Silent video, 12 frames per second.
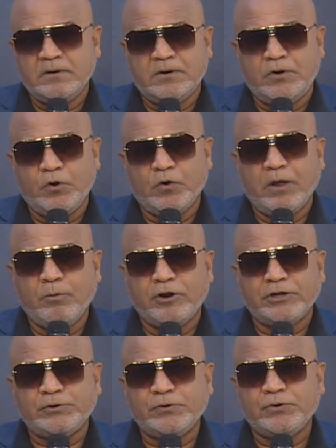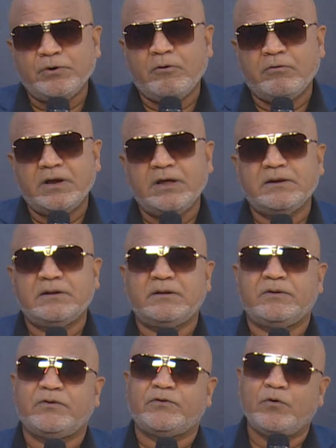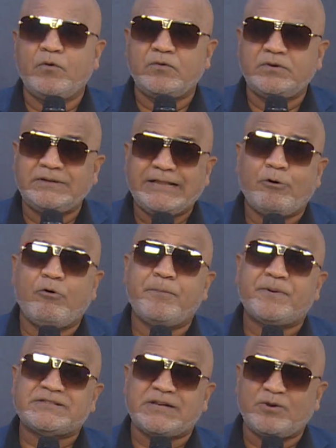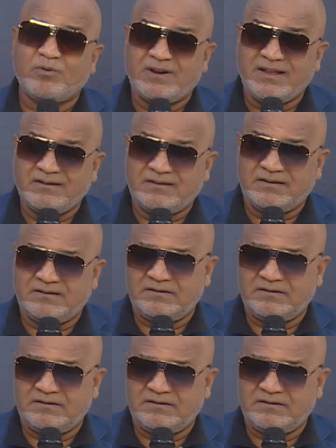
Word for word: Los laboratorios ahora son de los empresarios grandes.